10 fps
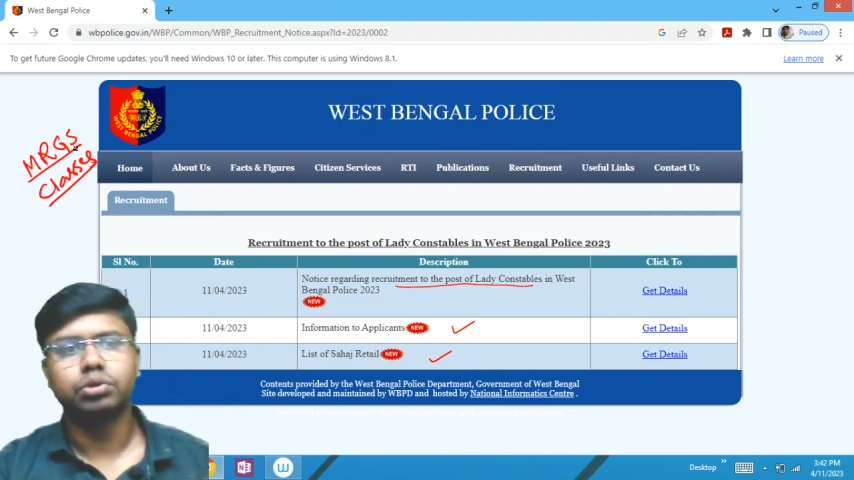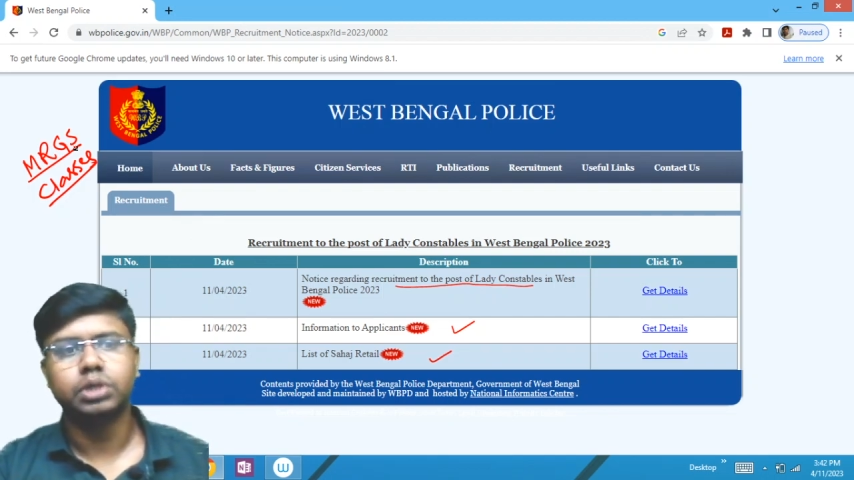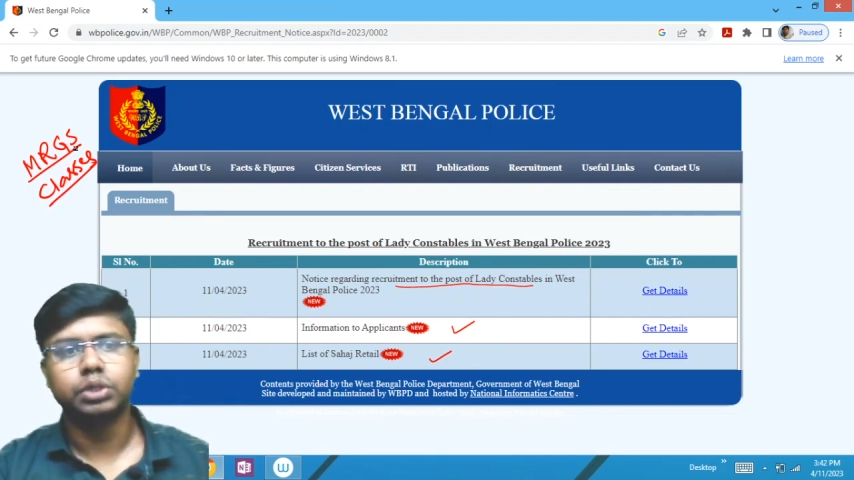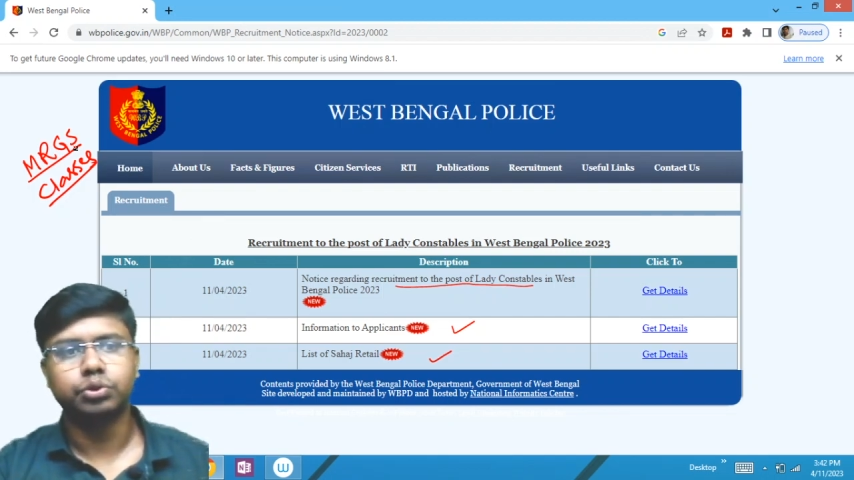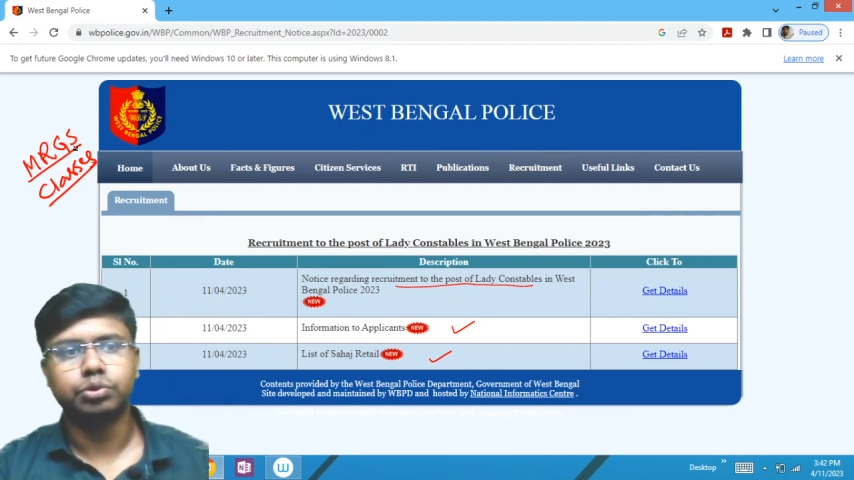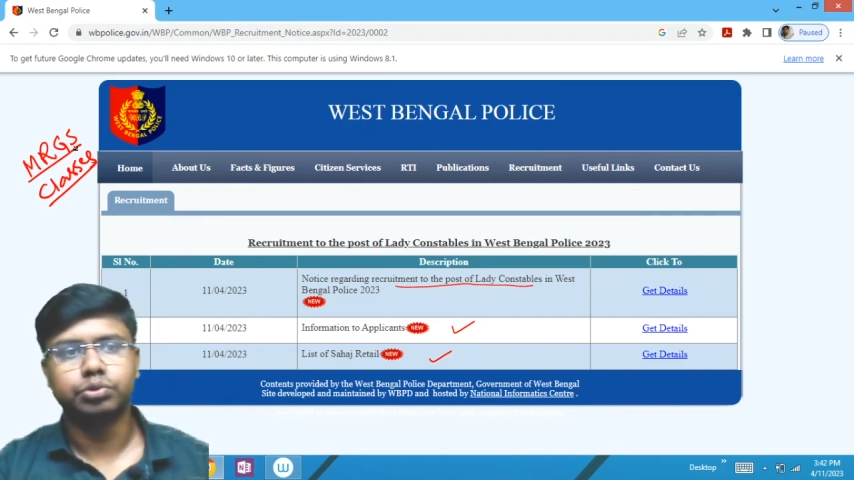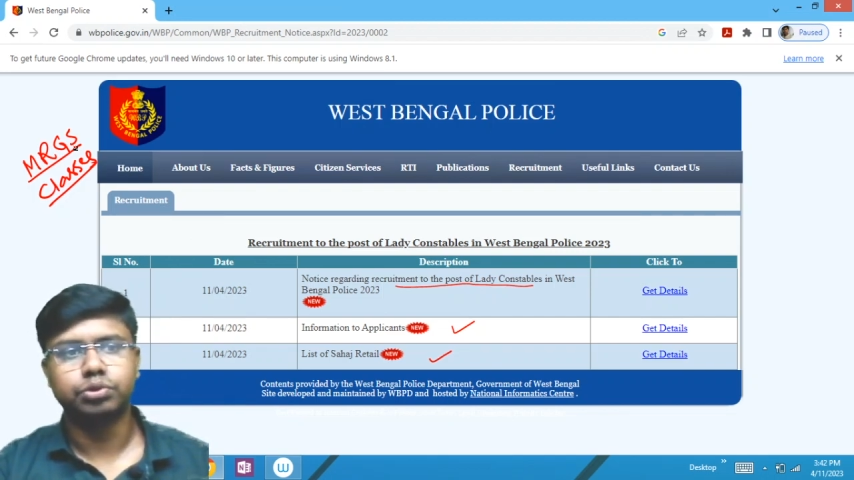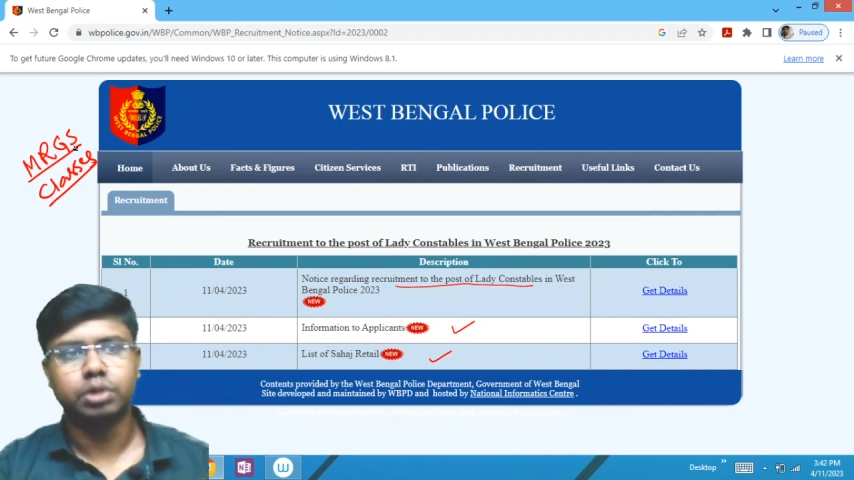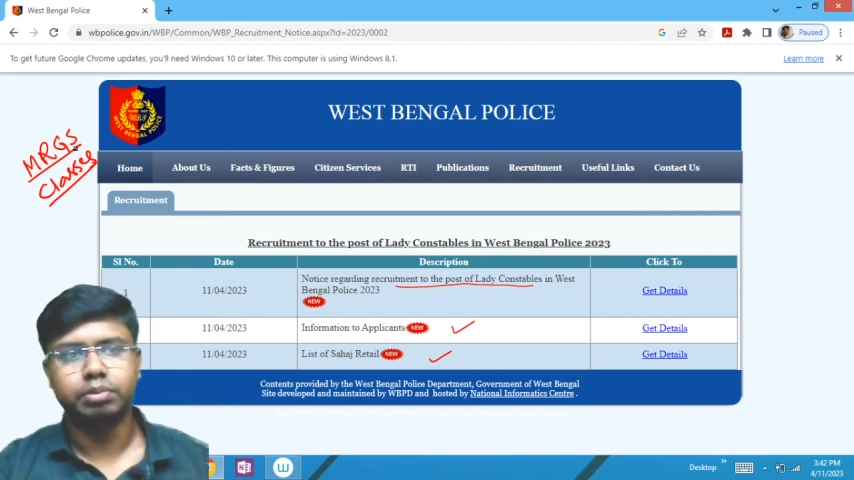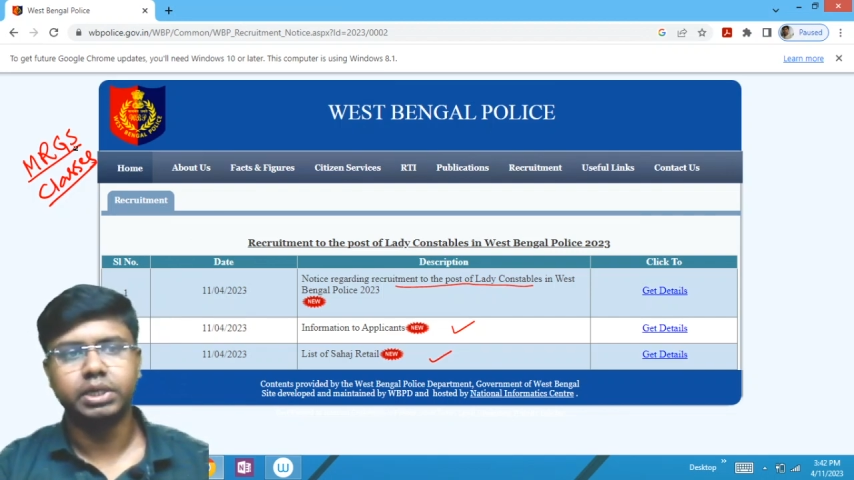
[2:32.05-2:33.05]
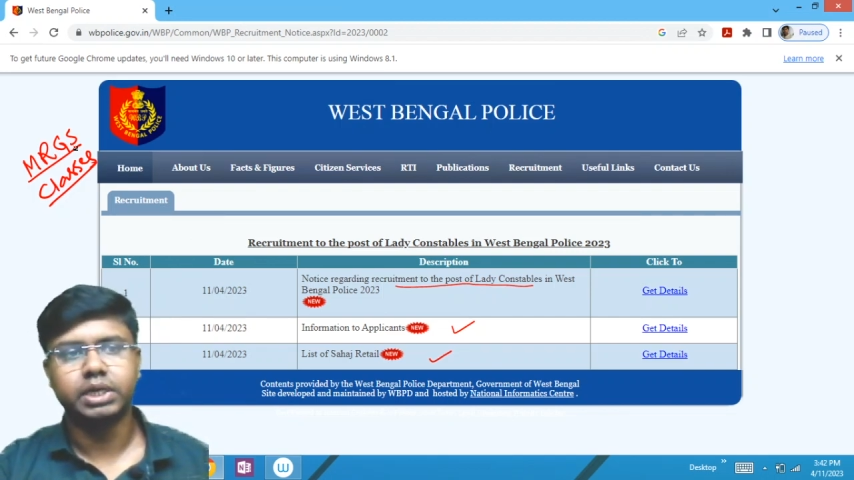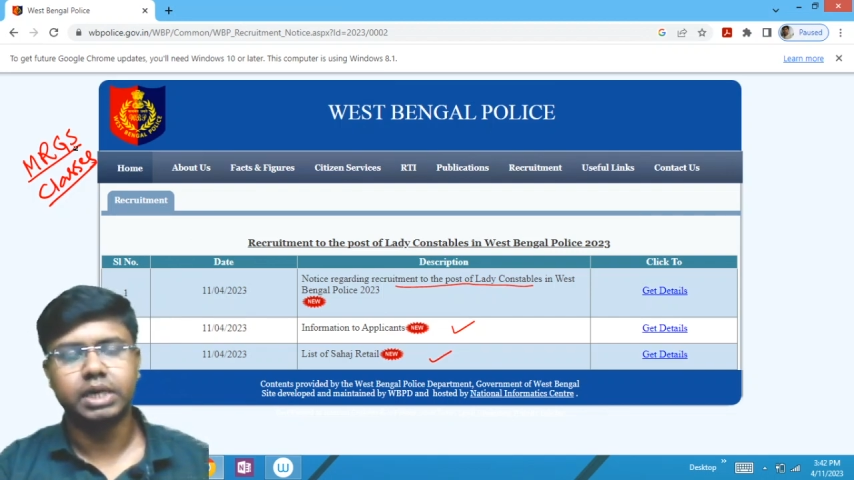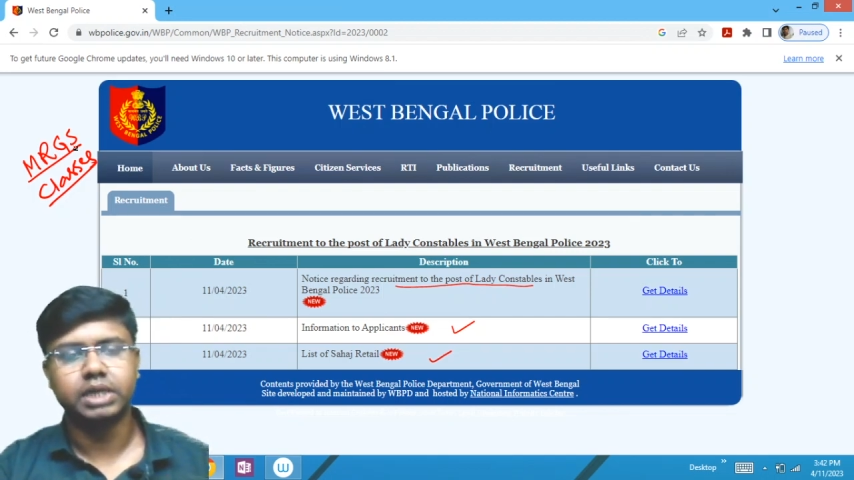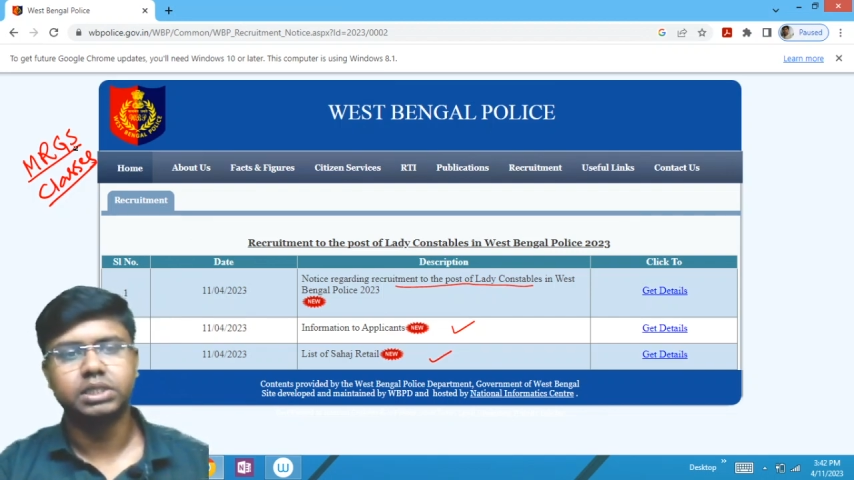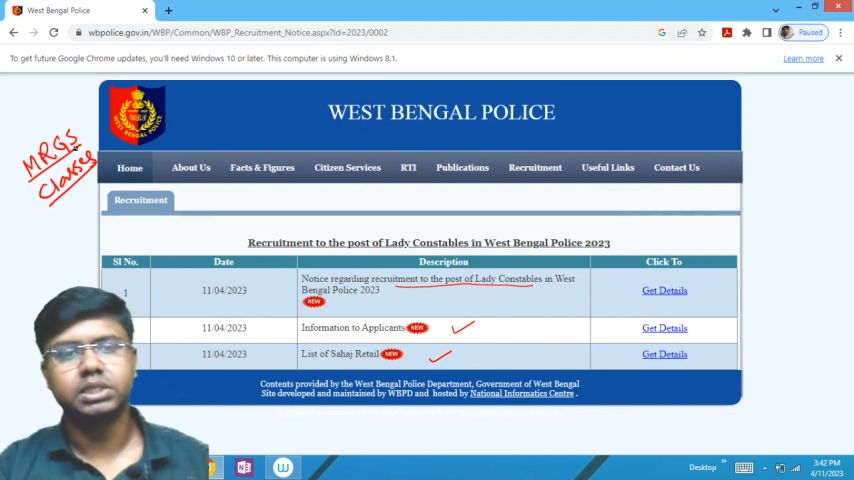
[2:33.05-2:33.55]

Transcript: সংক্রান্ত সমস্ত আপডেট ক্লাস